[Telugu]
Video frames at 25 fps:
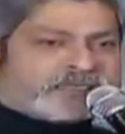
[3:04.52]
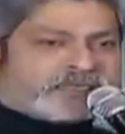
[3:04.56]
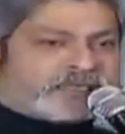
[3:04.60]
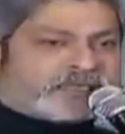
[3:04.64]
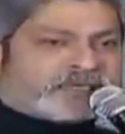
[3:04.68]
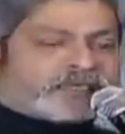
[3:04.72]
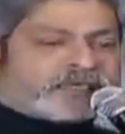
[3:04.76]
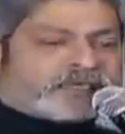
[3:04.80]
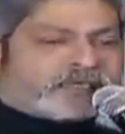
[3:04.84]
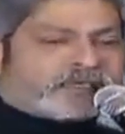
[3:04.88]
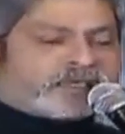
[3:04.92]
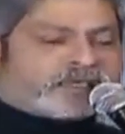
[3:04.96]
సార్
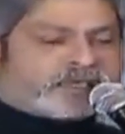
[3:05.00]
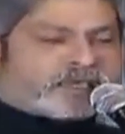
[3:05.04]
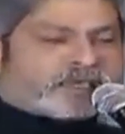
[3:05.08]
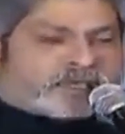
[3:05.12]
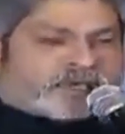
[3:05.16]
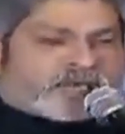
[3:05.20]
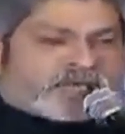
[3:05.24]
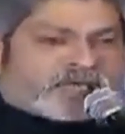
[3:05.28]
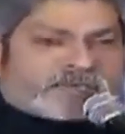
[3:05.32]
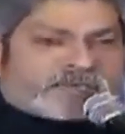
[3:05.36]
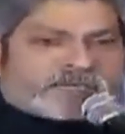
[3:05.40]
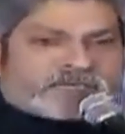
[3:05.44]
అని నాకు
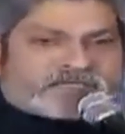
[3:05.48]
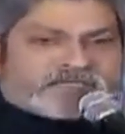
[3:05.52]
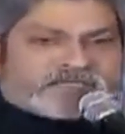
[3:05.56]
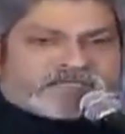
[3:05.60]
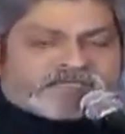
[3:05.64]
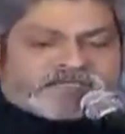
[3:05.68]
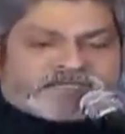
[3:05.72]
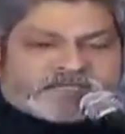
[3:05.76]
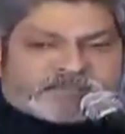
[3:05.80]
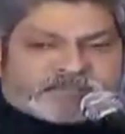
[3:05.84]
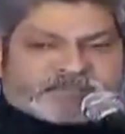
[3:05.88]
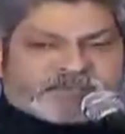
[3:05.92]
క్లైమాక్స్
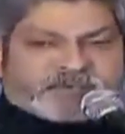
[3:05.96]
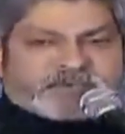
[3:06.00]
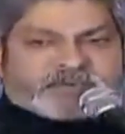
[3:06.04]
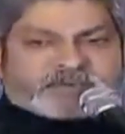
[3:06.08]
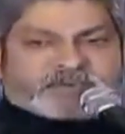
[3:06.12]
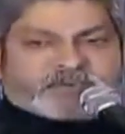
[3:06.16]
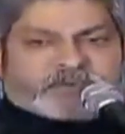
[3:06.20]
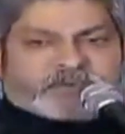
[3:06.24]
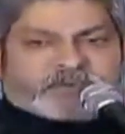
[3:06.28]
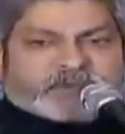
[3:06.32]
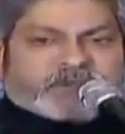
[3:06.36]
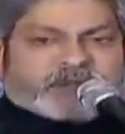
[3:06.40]
సీన్ చెప్పాడు
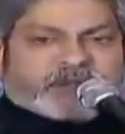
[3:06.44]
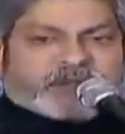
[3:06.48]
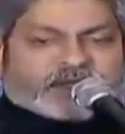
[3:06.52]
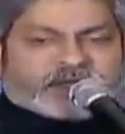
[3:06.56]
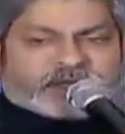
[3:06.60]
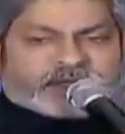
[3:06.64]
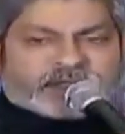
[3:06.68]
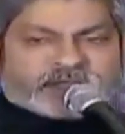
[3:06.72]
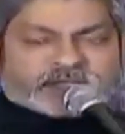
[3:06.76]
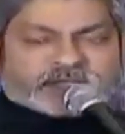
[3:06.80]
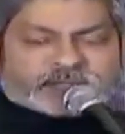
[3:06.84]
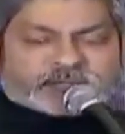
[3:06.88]

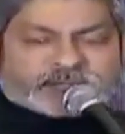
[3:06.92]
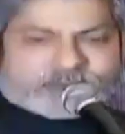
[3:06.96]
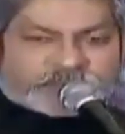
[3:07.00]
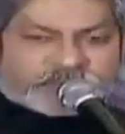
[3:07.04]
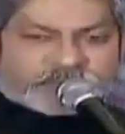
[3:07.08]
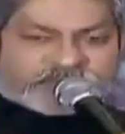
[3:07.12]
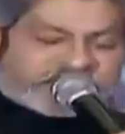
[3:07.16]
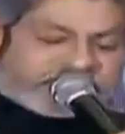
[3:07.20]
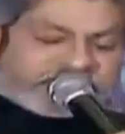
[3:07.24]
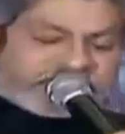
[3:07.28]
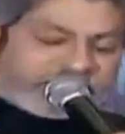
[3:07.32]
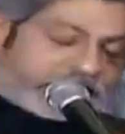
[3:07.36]
అది అంత
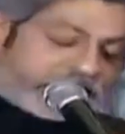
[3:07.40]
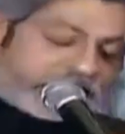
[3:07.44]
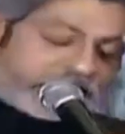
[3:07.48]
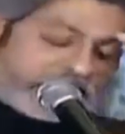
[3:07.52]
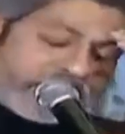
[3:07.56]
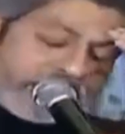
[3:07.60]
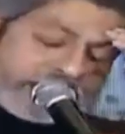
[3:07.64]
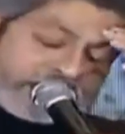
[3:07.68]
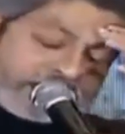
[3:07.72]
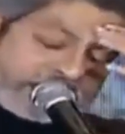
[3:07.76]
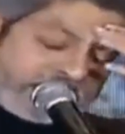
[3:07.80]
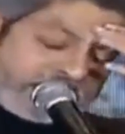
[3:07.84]
మామూలుగా చెప్పాడు
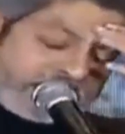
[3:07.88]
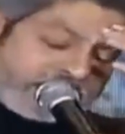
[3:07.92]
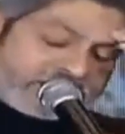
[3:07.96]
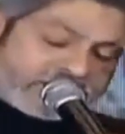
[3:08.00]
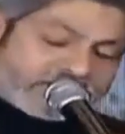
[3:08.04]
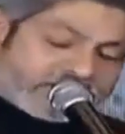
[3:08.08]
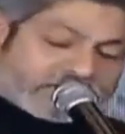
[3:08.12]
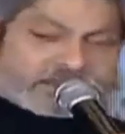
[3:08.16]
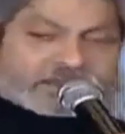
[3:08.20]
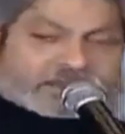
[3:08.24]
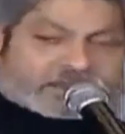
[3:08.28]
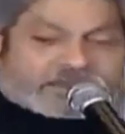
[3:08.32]
నాకు అసలు ఏం
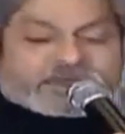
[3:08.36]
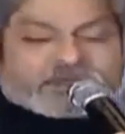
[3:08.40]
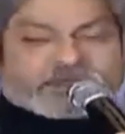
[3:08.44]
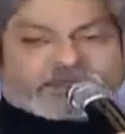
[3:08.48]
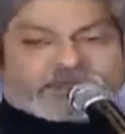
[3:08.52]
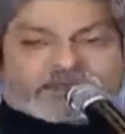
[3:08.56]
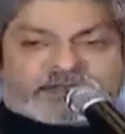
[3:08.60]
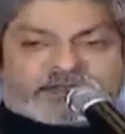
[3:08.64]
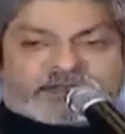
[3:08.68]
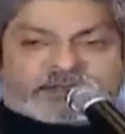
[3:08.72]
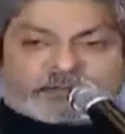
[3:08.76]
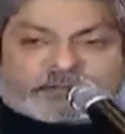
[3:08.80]
అర్థం కాలేదు
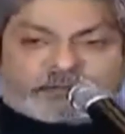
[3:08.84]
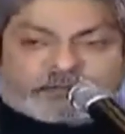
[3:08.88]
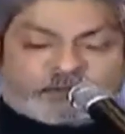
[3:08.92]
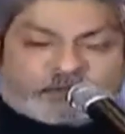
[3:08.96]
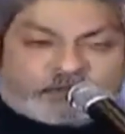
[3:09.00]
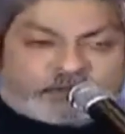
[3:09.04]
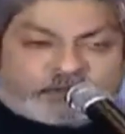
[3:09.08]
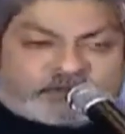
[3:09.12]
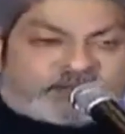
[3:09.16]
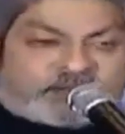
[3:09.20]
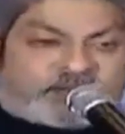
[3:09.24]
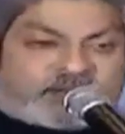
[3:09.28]
నాకు
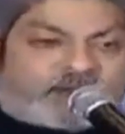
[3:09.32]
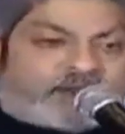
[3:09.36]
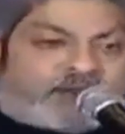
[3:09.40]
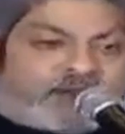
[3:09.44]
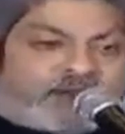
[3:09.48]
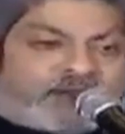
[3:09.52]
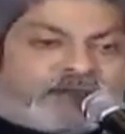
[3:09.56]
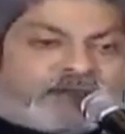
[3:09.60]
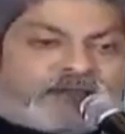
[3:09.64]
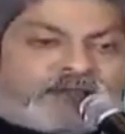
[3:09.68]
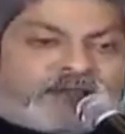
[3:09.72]
మూడు సడన్గా